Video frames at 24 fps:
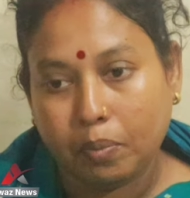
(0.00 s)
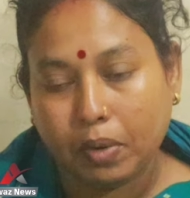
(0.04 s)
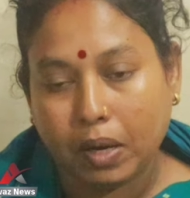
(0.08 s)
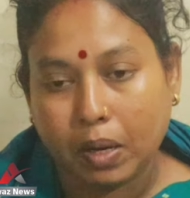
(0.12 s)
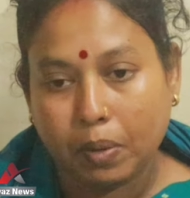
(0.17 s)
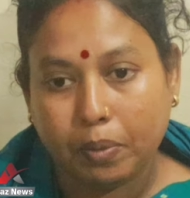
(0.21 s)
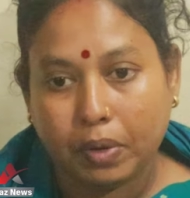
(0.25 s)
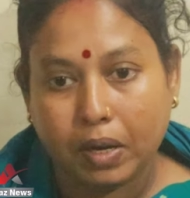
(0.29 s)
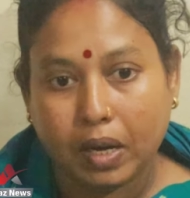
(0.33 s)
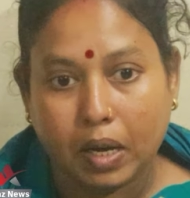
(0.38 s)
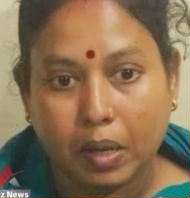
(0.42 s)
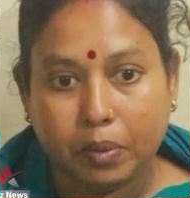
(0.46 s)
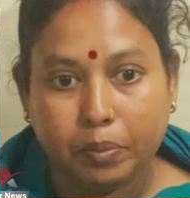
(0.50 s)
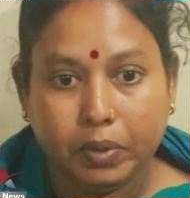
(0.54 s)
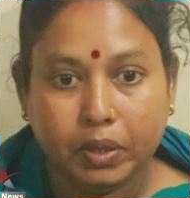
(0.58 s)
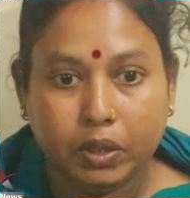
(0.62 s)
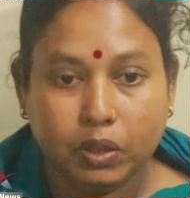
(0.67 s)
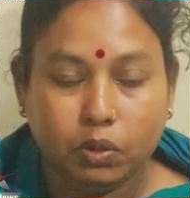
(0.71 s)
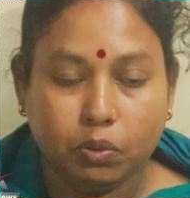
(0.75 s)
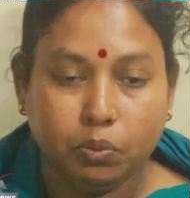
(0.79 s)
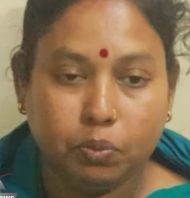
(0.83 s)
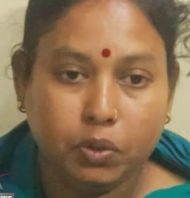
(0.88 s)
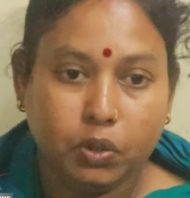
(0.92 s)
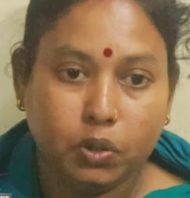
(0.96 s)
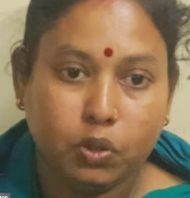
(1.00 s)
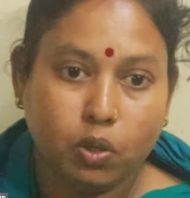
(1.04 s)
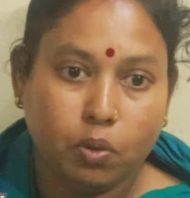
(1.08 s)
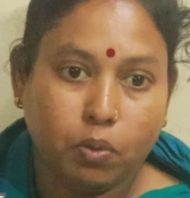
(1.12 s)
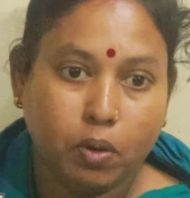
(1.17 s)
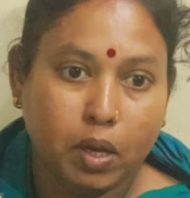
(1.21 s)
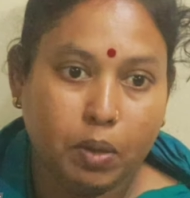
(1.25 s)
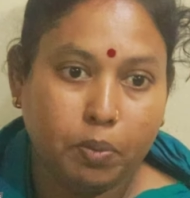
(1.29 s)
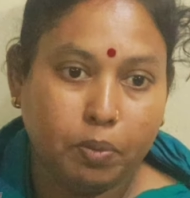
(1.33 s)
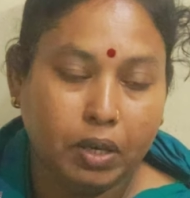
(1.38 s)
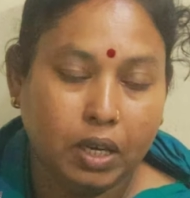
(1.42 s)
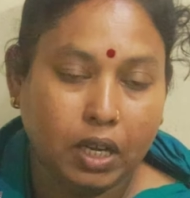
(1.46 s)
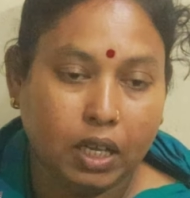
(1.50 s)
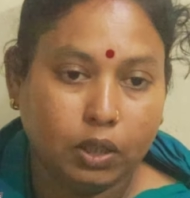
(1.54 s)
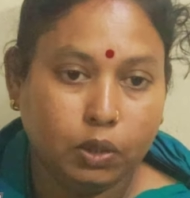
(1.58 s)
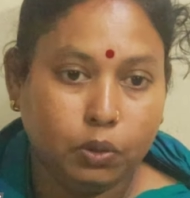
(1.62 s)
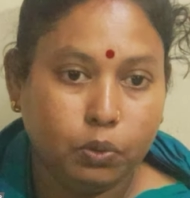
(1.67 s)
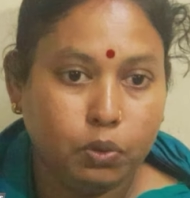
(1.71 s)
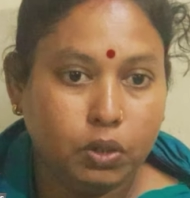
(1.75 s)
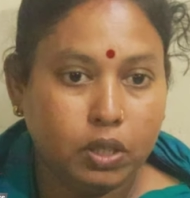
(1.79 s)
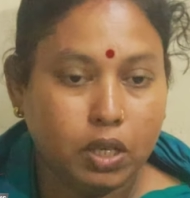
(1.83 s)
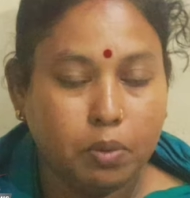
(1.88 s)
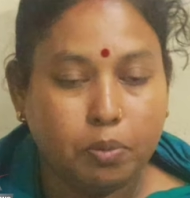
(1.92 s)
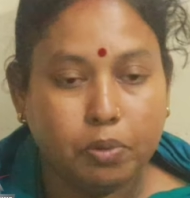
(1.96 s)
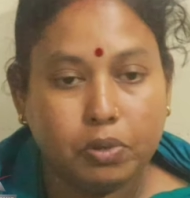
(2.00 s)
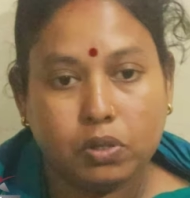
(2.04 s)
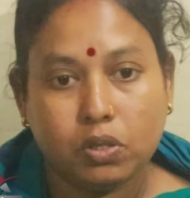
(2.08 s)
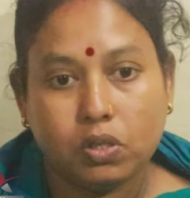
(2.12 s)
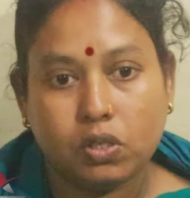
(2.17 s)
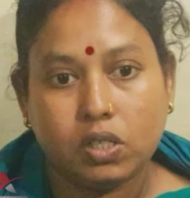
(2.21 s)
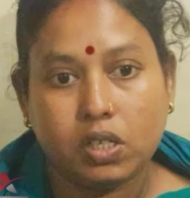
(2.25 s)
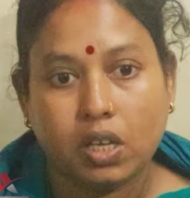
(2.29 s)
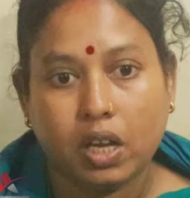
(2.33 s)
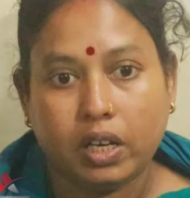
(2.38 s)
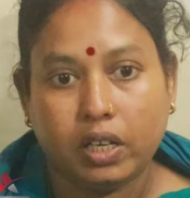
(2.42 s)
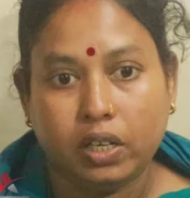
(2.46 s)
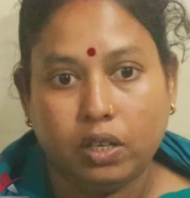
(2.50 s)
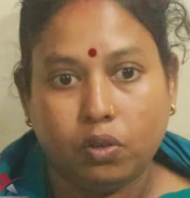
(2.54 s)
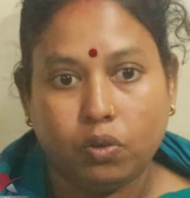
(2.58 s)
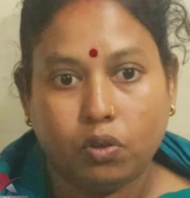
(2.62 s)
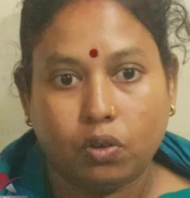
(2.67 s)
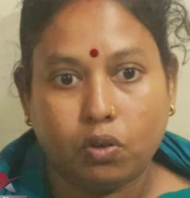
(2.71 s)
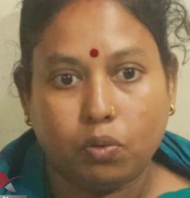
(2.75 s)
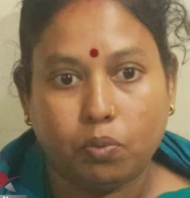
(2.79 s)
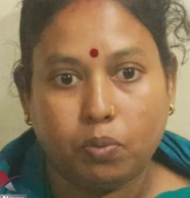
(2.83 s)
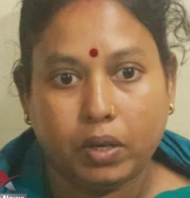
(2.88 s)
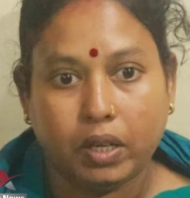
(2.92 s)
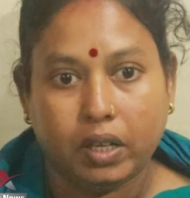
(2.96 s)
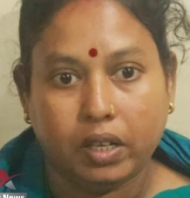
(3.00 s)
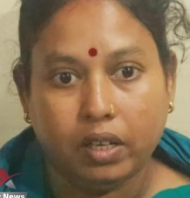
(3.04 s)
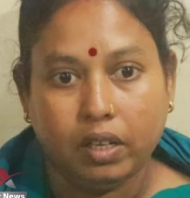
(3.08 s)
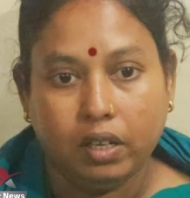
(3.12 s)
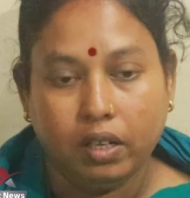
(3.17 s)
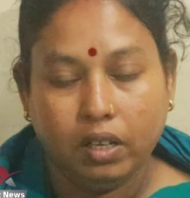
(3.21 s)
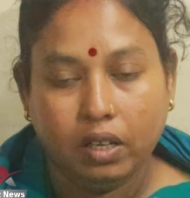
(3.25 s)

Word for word: বাবা আমি তুমি সবাই মিলে আর দুইটা বছর চাকরি করো মা